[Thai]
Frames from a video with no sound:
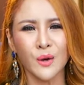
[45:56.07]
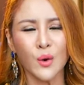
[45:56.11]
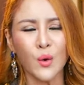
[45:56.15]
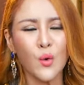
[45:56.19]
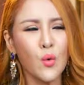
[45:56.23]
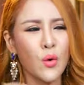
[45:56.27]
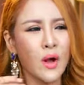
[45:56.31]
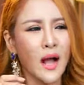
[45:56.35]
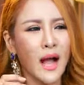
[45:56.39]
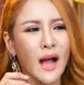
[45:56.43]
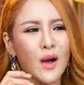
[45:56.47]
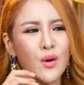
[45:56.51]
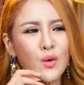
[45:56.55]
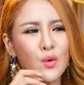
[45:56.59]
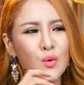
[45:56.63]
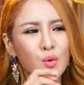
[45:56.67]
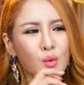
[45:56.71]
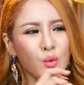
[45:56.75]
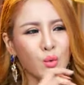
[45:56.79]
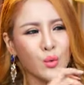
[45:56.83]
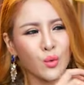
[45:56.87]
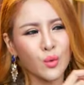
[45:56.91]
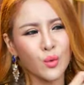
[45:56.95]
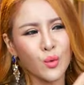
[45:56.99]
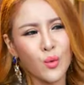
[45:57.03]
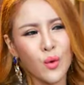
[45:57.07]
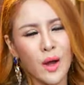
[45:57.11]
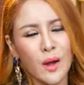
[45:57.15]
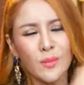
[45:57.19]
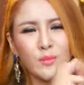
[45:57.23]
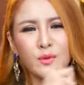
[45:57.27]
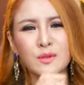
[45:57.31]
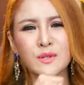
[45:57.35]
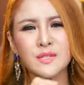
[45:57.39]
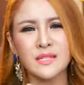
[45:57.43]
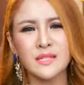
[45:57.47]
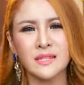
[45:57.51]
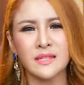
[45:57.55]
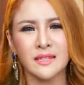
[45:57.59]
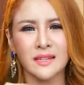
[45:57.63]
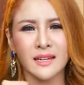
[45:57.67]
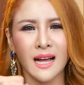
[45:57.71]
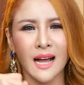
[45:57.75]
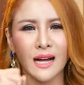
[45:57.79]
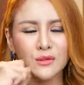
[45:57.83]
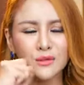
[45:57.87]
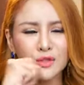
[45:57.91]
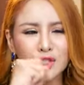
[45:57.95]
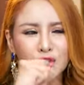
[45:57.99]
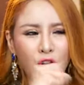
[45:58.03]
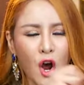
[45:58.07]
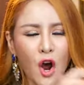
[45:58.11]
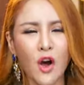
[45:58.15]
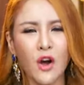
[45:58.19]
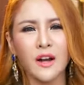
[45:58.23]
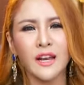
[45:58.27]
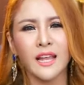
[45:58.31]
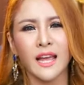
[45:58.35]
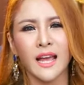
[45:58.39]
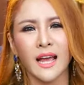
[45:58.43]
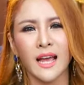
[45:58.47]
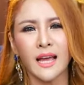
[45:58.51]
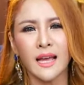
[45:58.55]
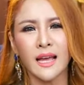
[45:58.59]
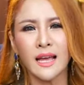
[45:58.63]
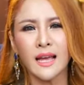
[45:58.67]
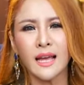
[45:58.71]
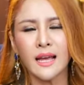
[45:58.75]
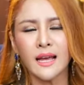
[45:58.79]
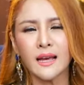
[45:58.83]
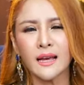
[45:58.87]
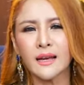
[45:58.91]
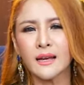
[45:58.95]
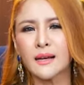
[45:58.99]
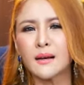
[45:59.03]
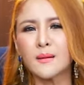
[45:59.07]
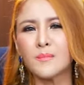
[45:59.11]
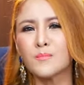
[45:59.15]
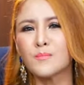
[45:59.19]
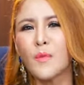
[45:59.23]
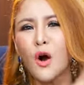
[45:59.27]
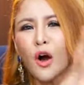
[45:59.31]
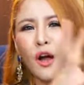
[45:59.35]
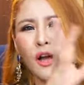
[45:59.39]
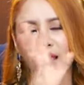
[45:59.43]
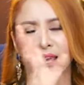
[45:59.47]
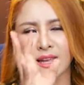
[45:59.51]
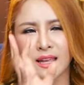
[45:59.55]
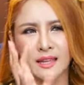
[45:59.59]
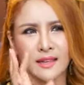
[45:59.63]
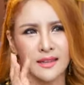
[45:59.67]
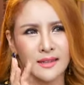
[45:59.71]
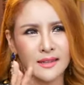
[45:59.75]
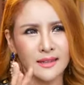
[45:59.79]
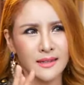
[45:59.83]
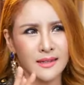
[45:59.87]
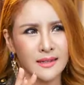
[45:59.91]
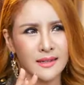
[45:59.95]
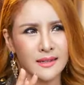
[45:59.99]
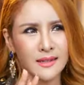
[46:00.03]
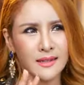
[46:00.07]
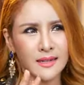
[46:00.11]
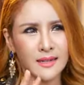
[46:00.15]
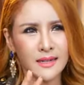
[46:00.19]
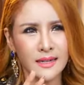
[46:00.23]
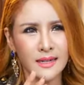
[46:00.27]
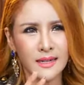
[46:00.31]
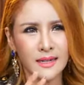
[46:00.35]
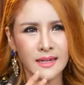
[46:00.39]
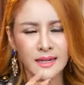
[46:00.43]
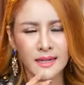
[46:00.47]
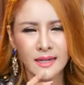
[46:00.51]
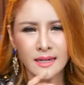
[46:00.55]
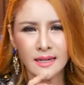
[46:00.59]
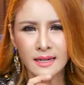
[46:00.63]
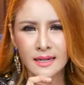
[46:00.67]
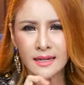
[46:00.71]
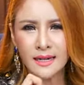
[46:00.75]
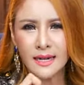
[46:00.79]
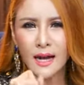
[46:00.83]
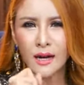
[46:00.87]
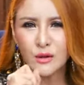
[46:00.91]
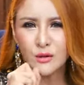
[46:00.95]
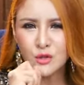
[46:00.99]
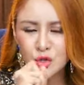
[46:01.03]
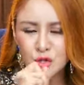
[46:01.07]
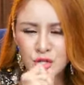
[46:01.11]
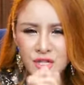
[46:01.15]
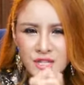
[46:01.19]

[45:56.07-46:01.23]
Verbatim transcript: ครูเข้าความรู้สึกเข้าช่องเนี้ยบ่อยเข้าจ